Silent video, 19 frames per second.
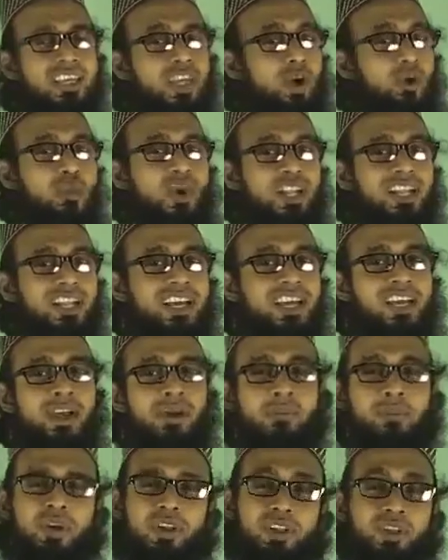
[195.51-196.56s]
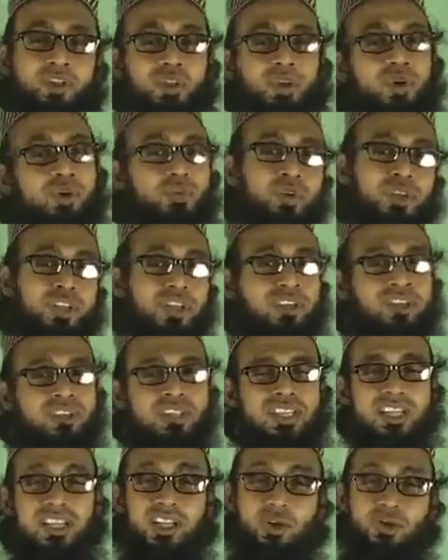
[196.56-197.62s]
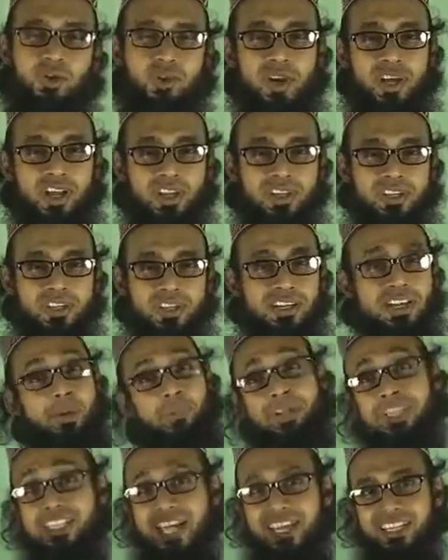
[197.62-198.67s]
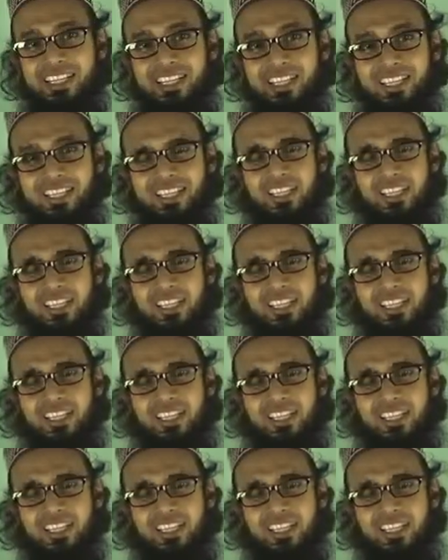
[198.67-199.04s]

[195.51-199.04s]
কেউ বলে না বলেন তো মুরগির গোস্তের কি উপকার কারণ আমরা জানি